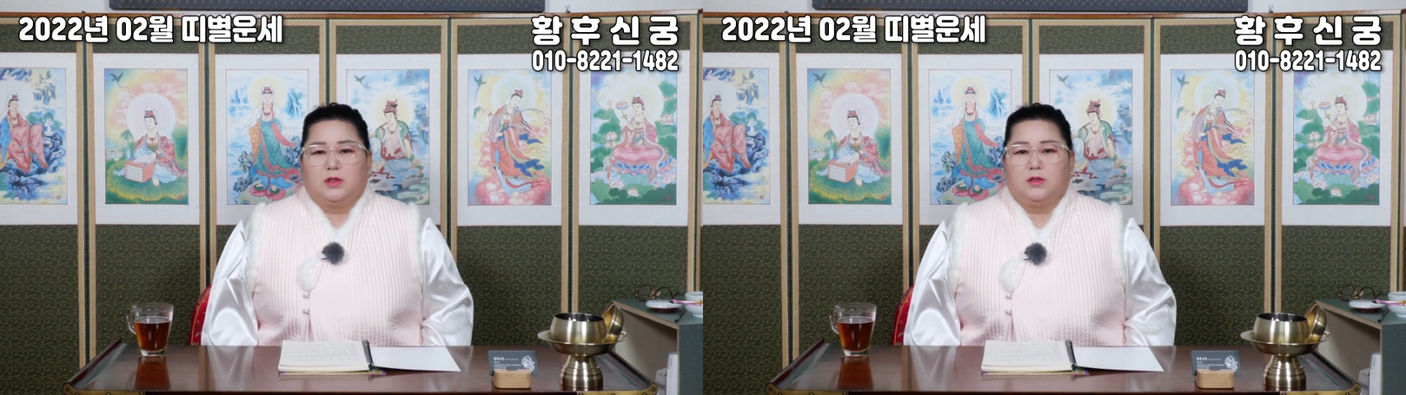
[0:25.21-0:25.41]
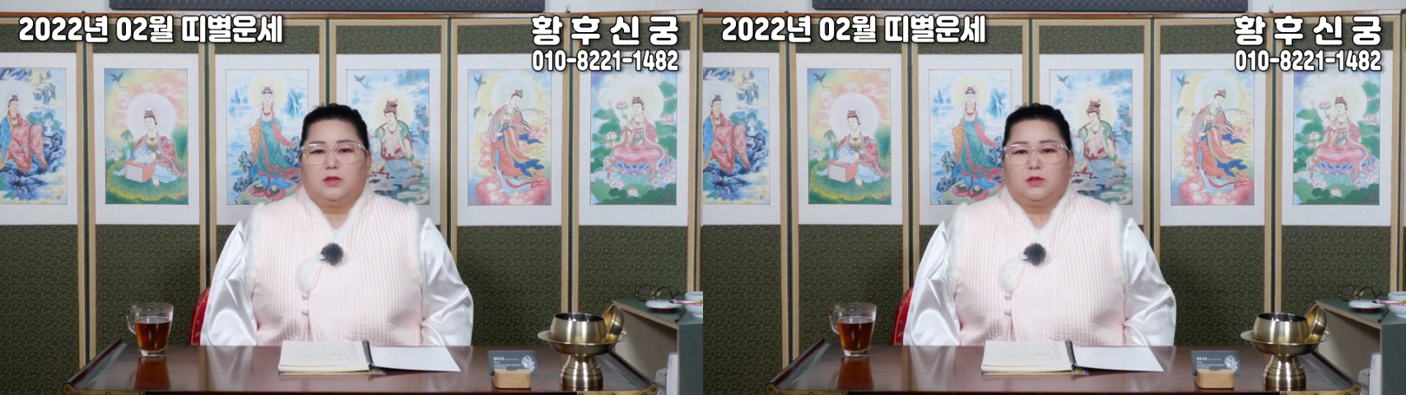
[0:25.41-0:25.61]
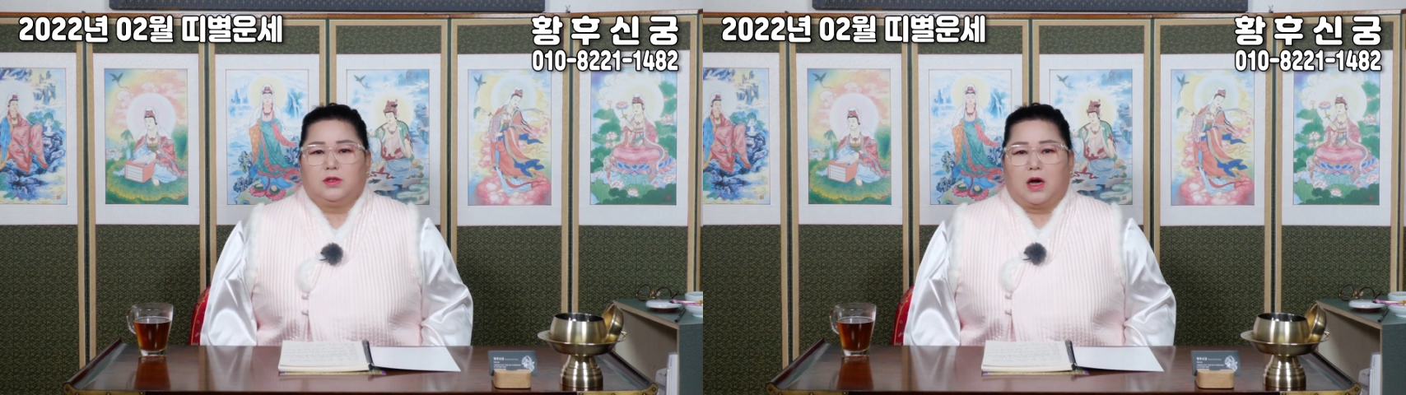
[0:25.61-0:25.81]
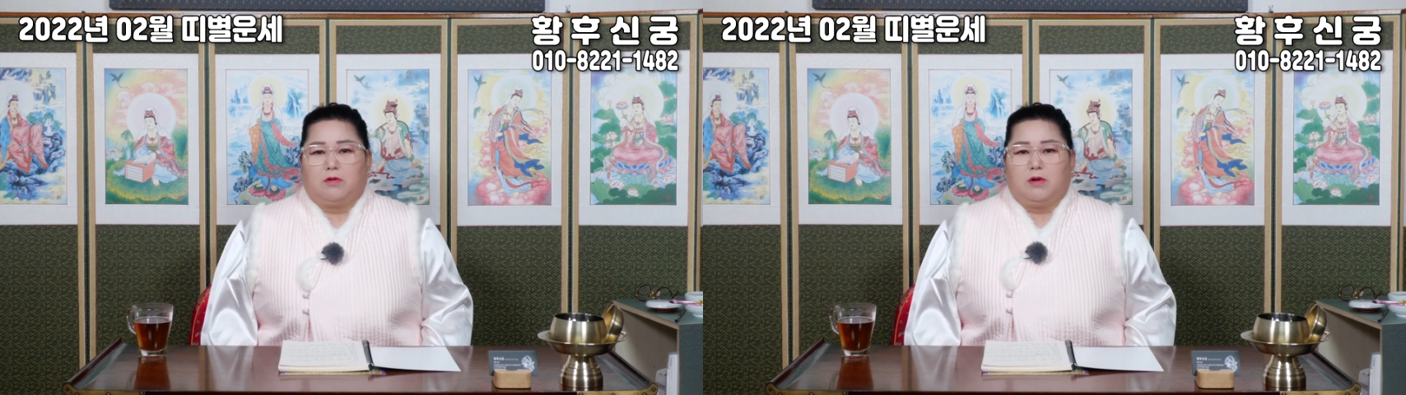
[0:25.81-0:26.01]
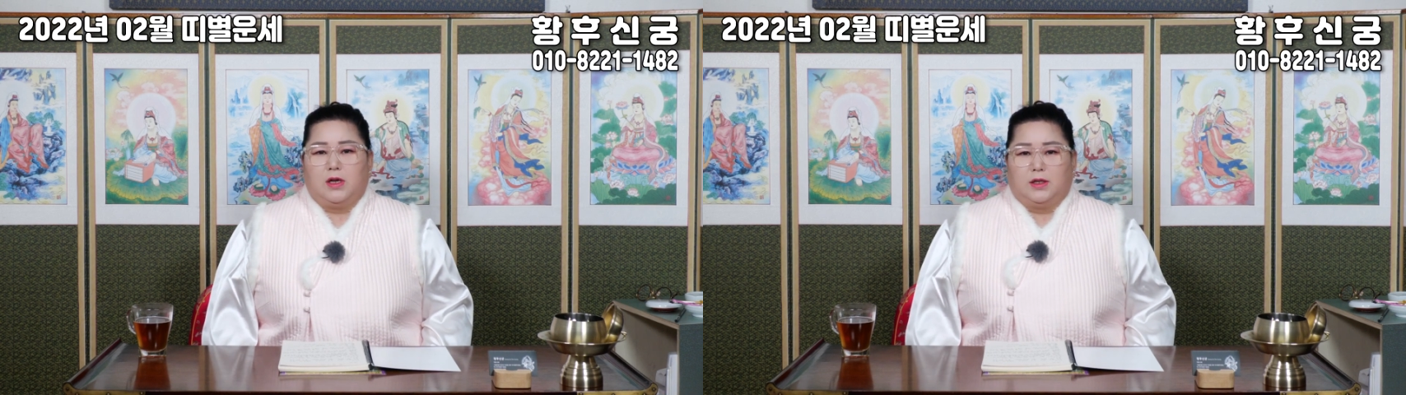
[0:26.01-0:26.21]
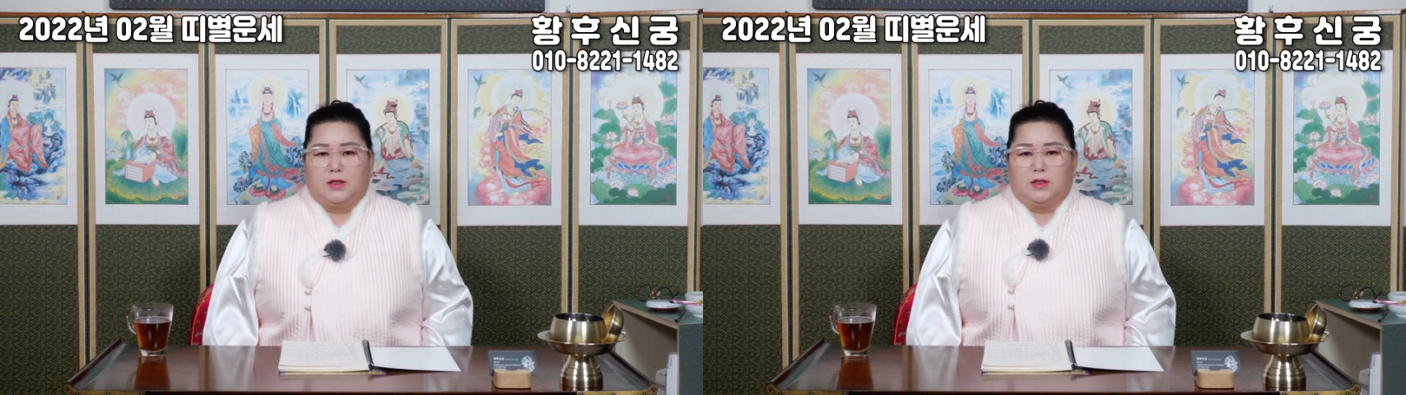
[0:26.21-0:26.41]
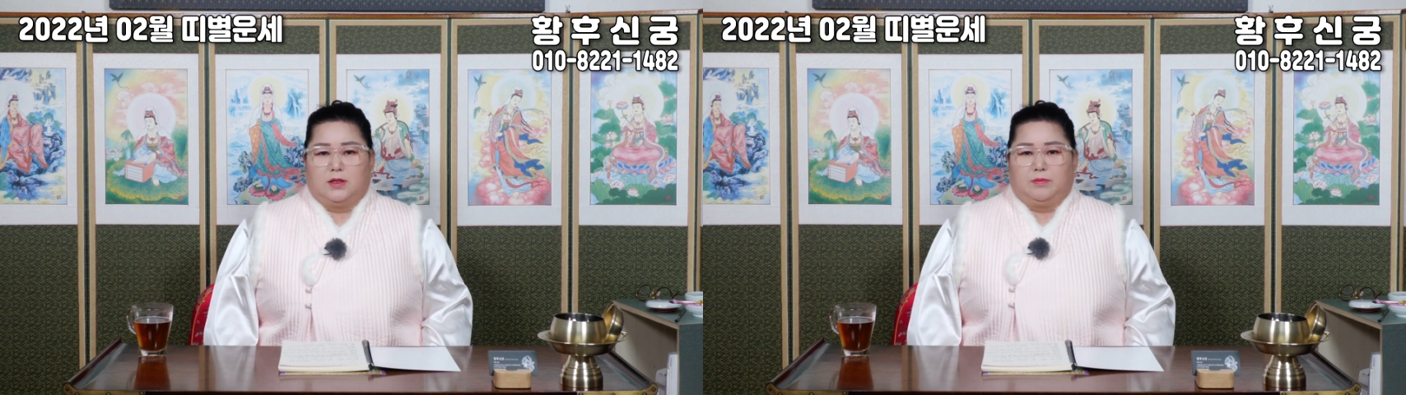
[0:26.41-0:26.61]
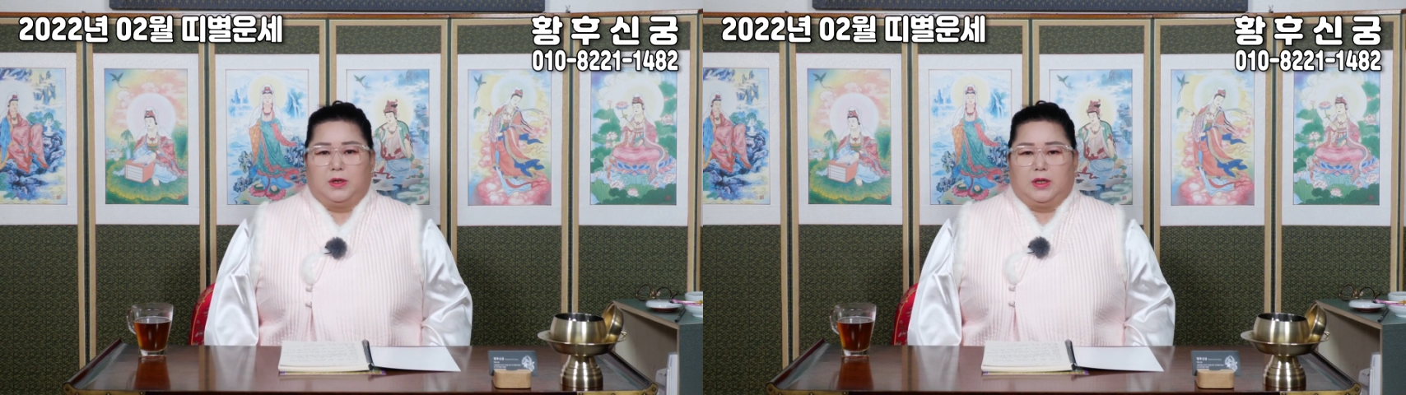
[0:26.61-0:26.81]
승승장구할 일이
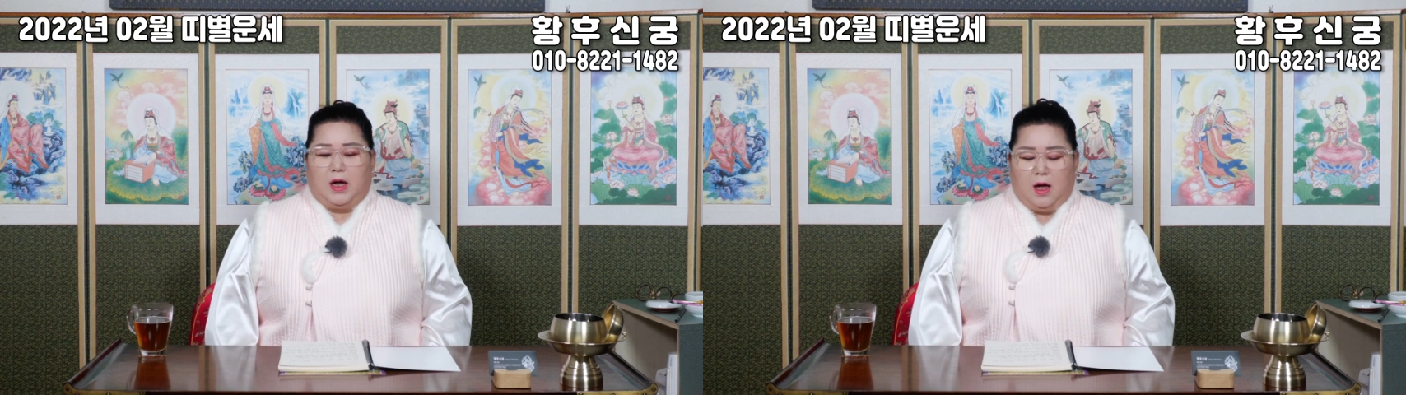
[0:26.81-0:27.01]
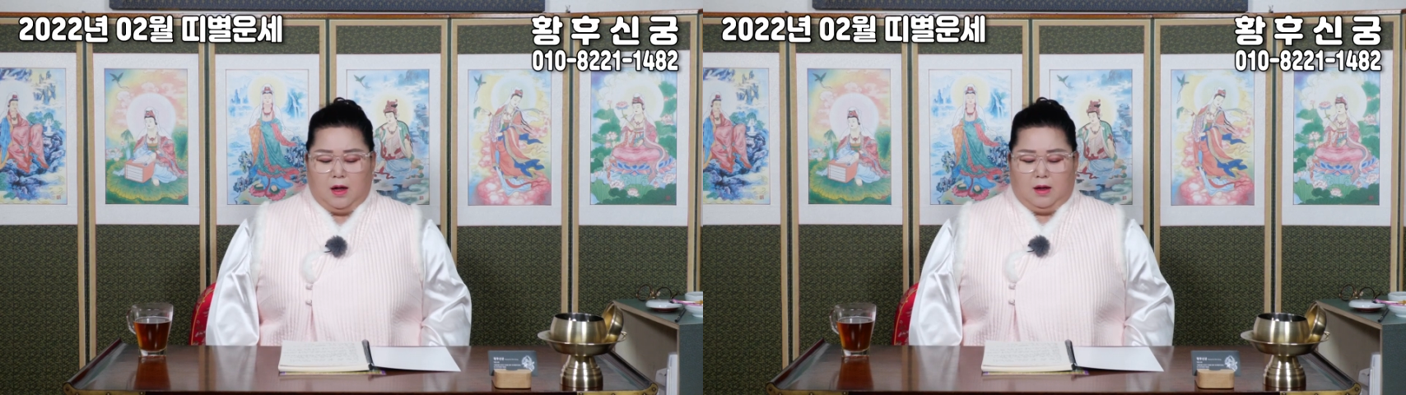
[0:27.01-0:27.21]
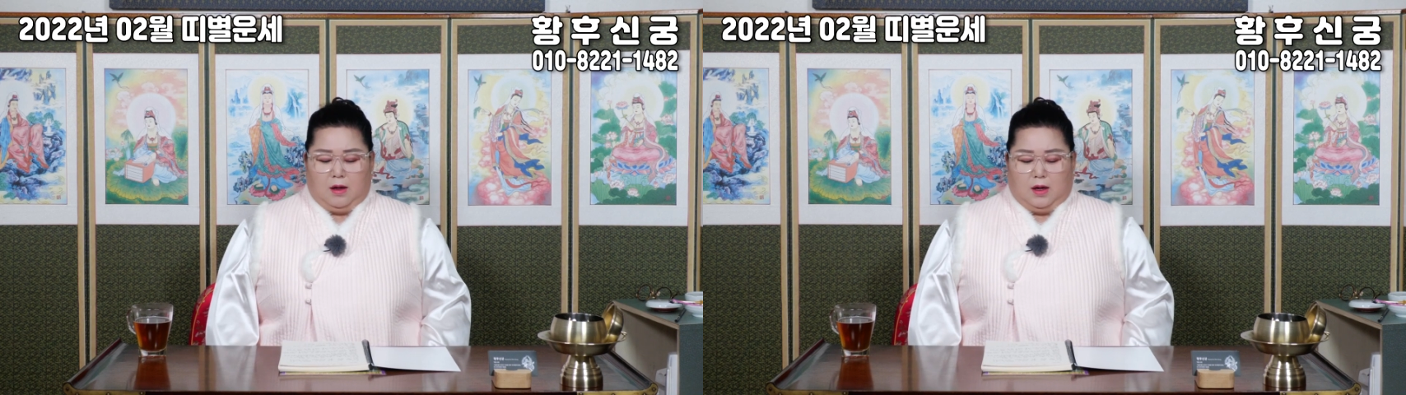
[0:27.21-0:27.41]
있습니다.